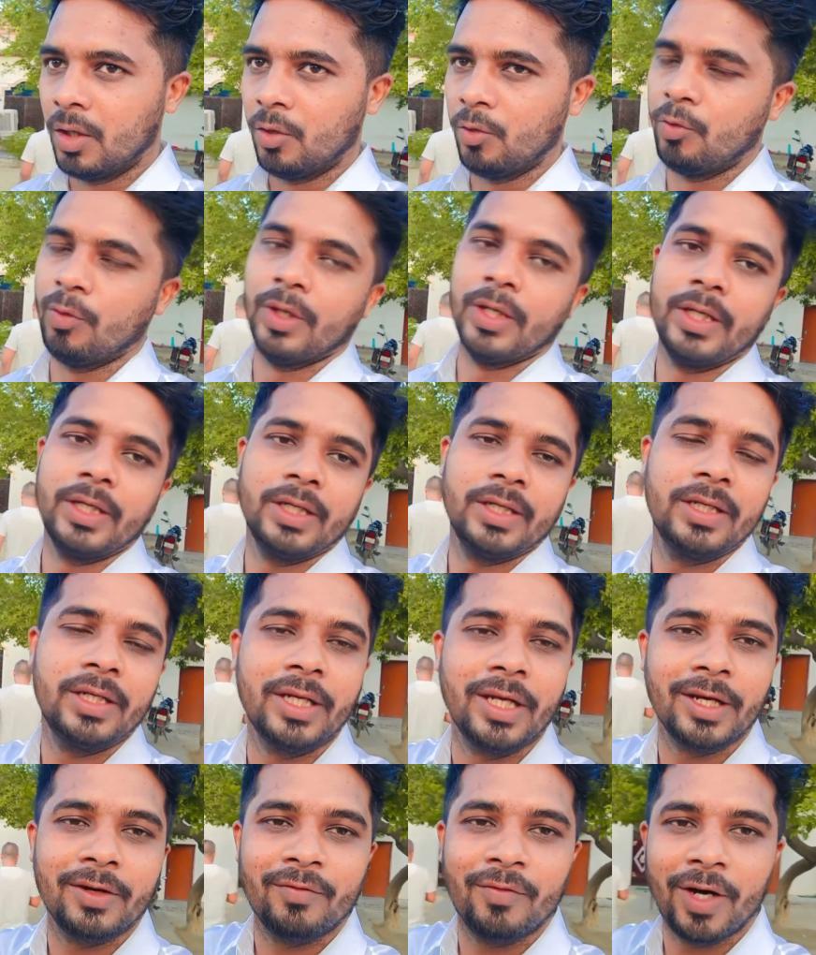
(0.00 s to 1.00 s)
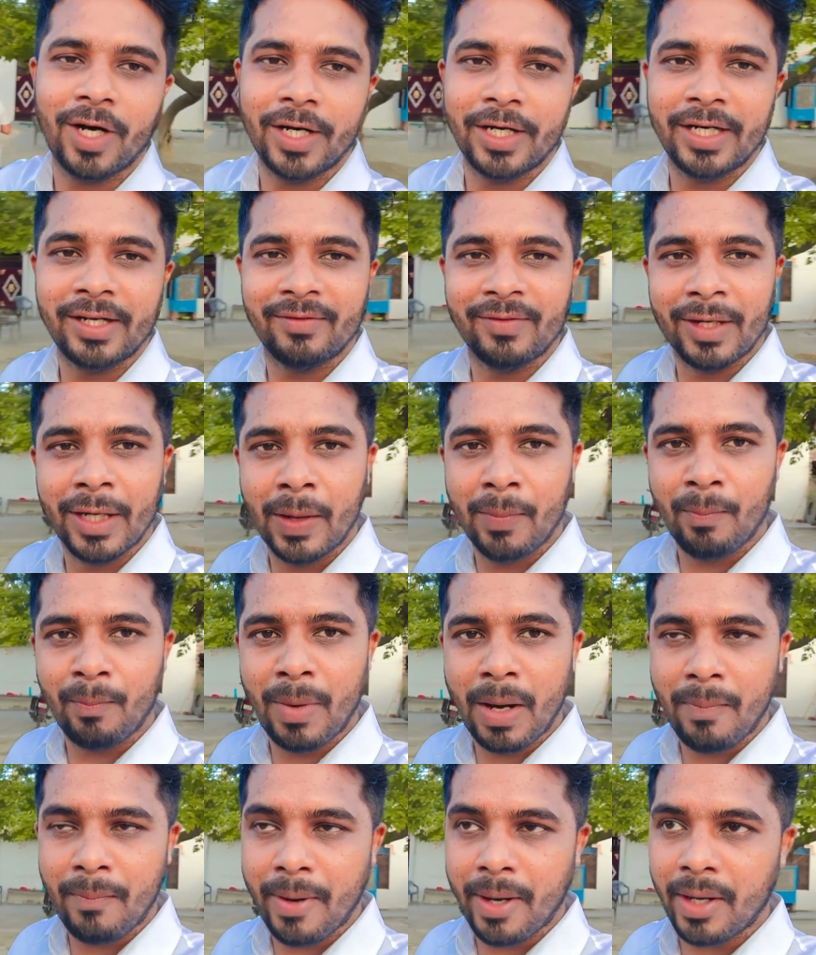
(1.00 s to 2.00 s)
वही एक पार्टी में हम
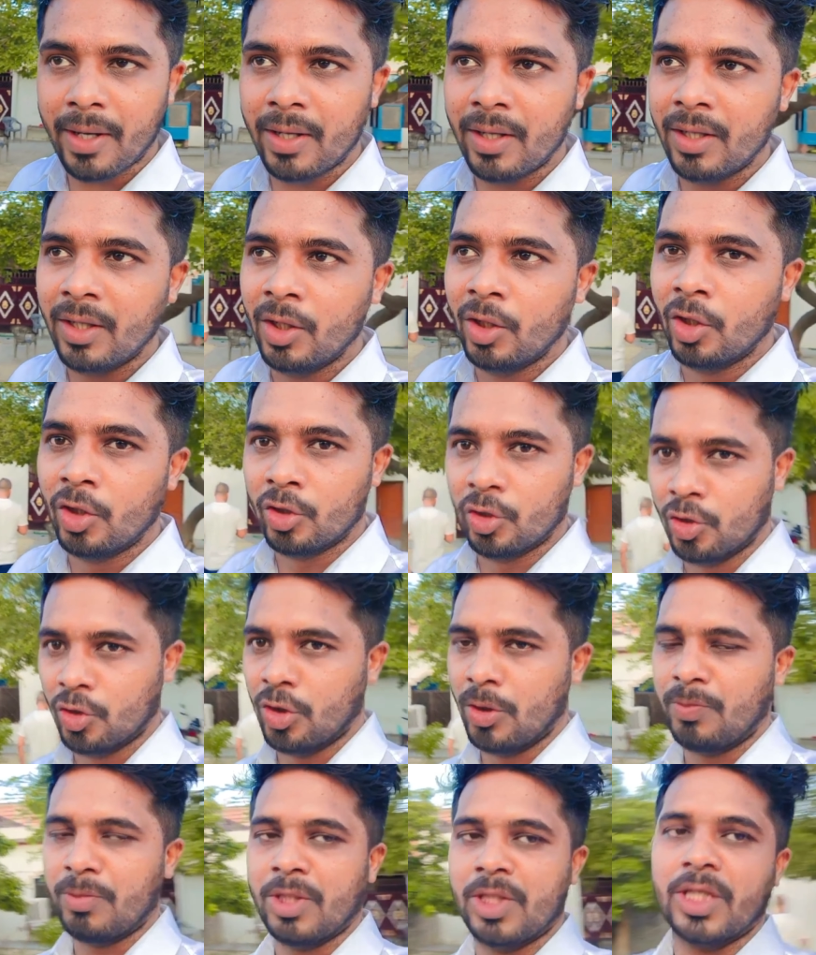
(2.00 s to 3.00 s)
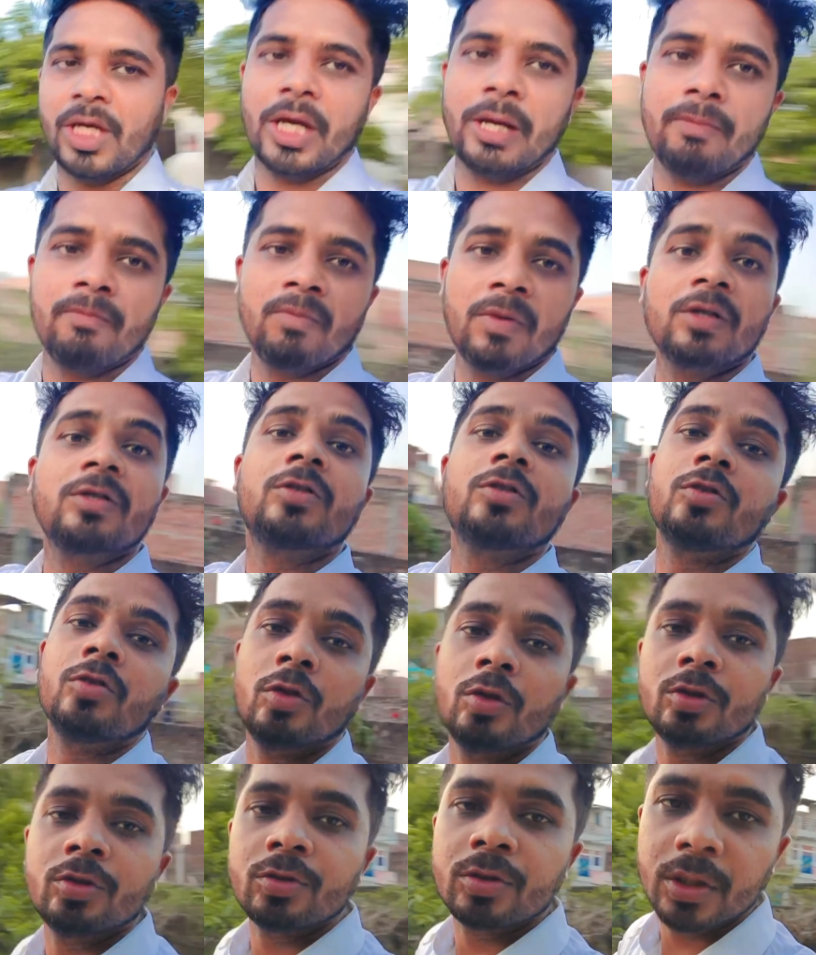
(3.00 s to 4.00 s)
पापा तो अपनी कार मस्त
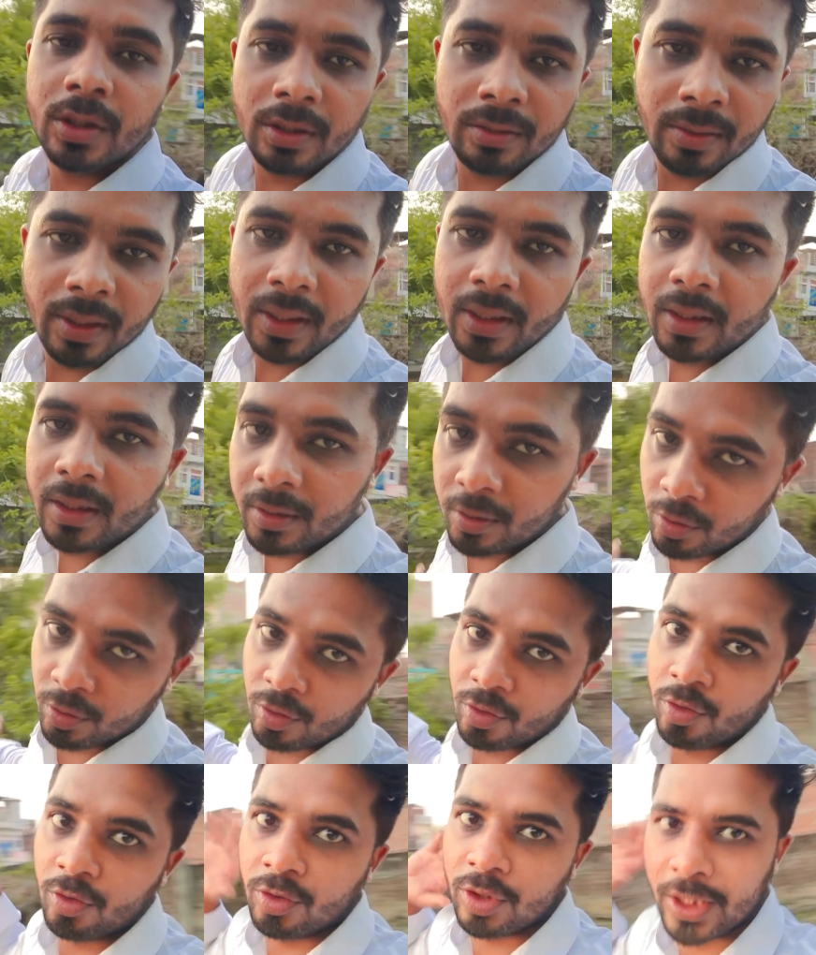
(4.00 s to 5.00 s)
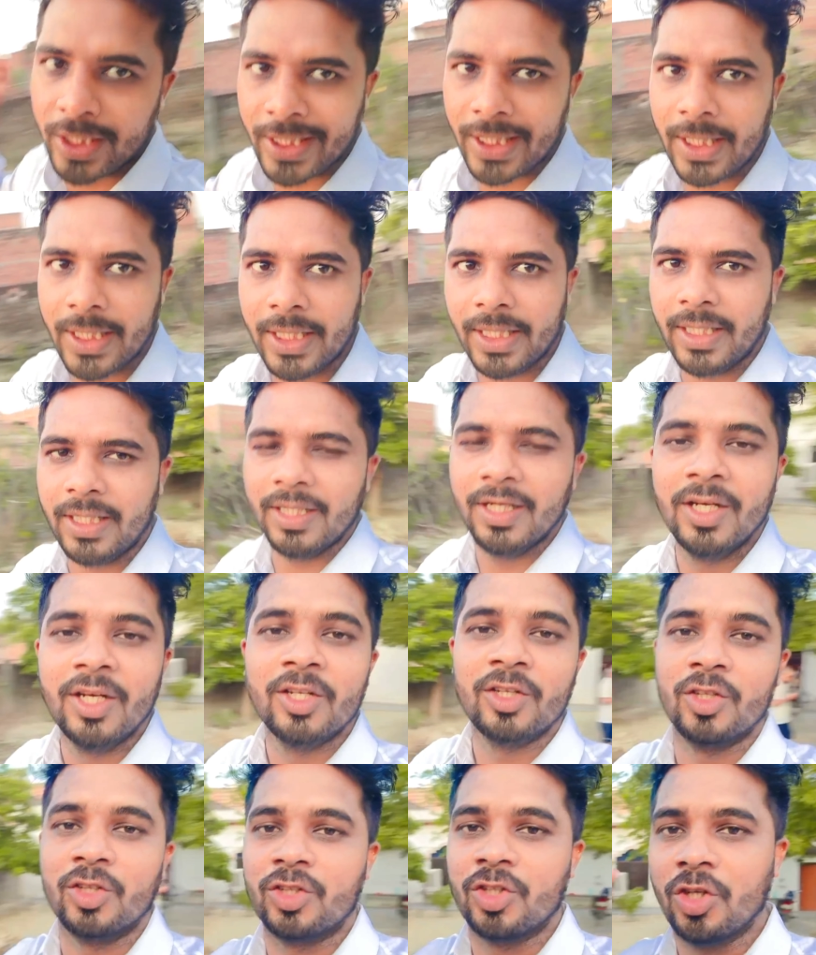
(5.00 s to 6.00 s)
धुल चुकी है भाई दोनों लोग निकल रहे हैं
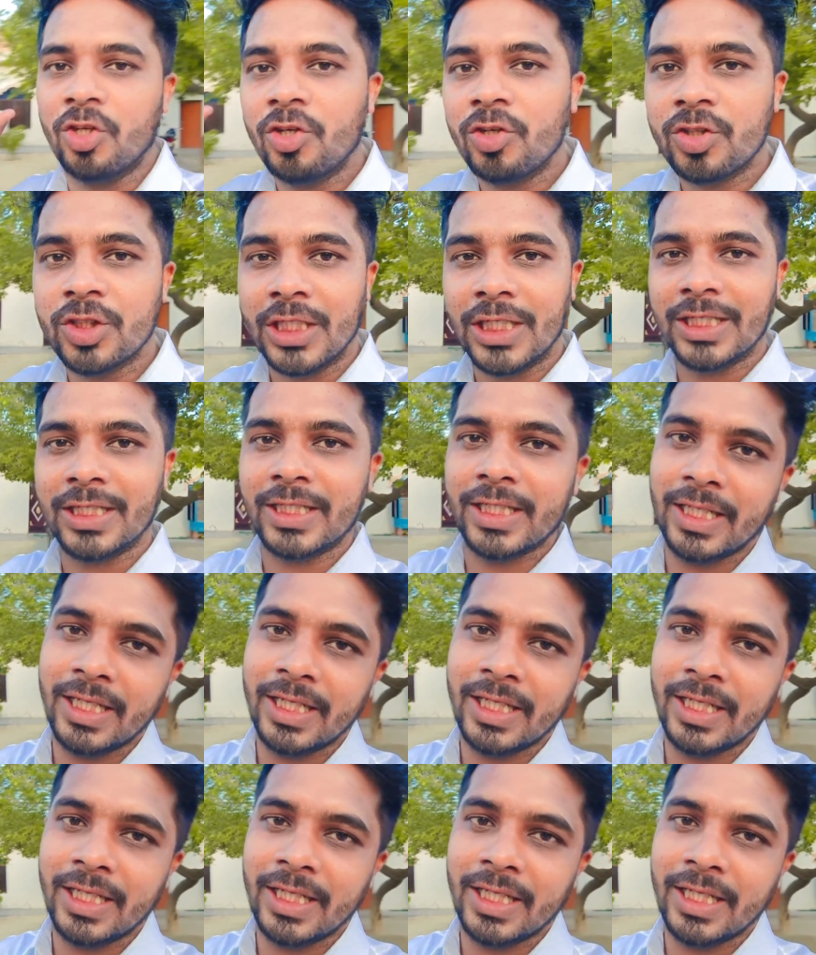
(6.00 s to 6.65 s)
तो चलो चलते